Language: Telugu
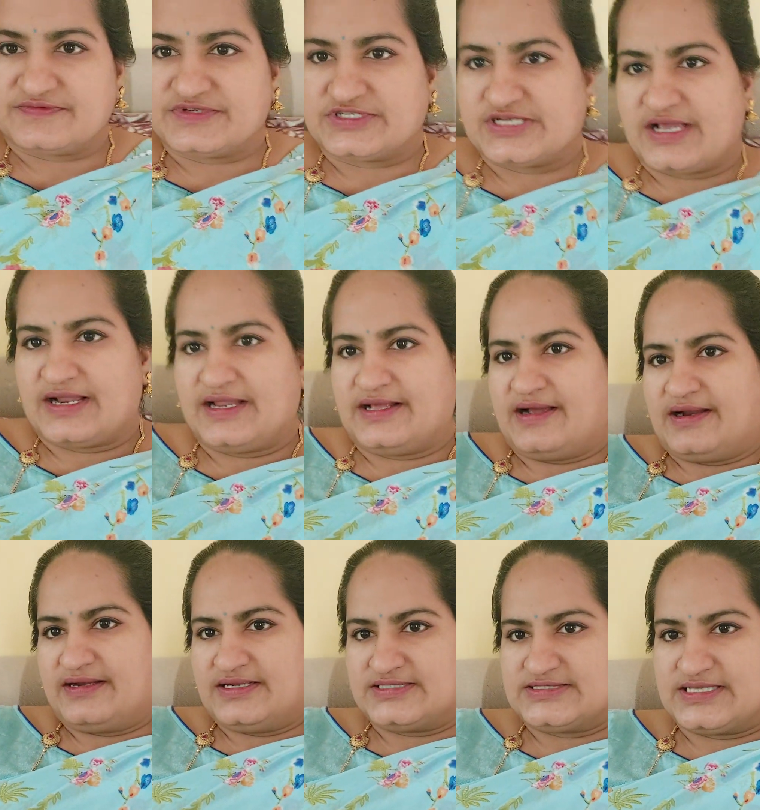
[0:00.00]
విషయాలే
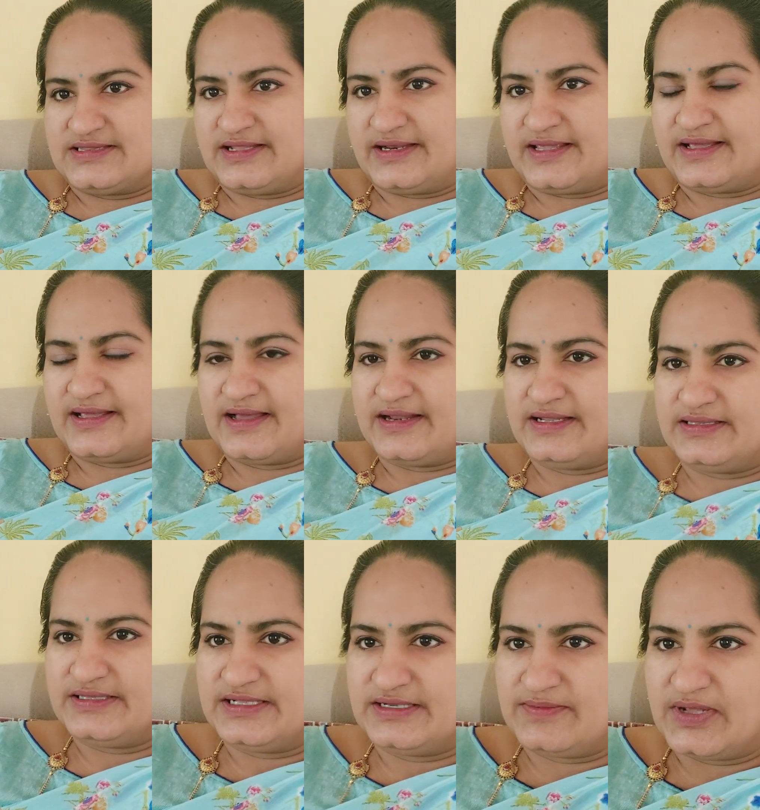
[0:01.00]
గార్డెనర్స్ అందరికీ కానీ
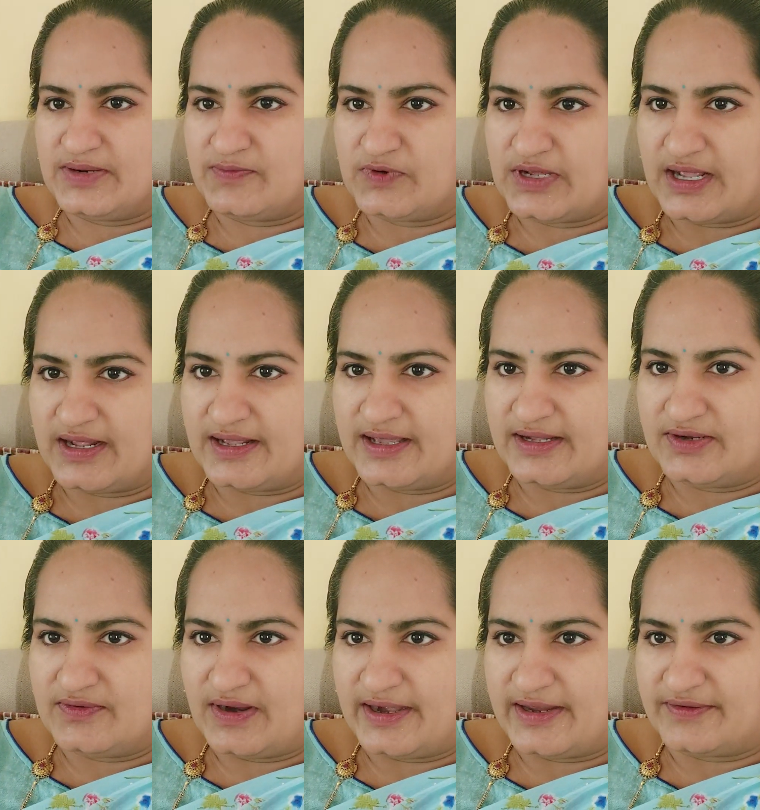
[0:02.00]
దీన్ని మనము కంగారులో
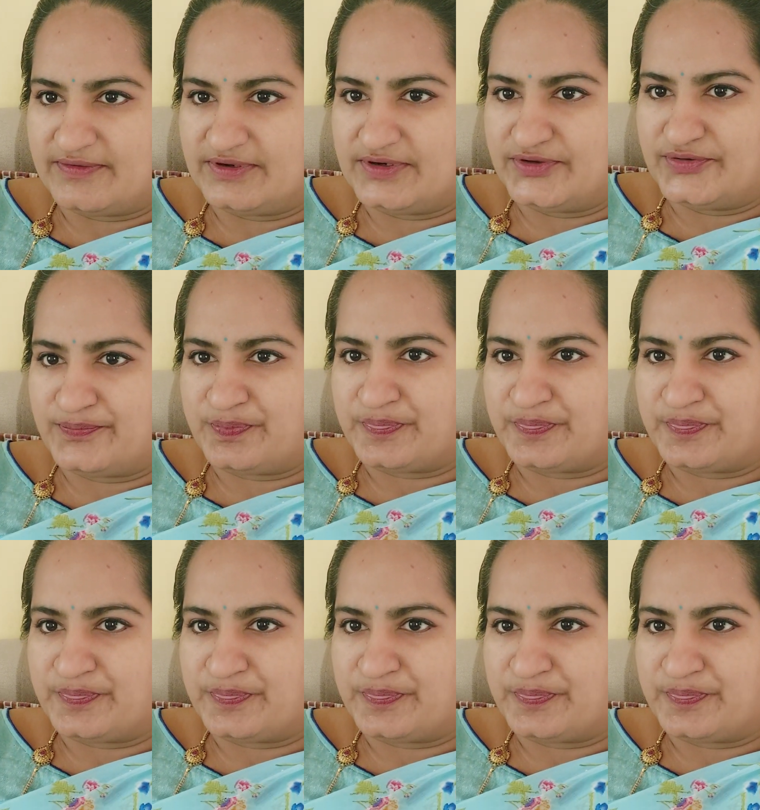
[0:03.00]
హడావిల్లో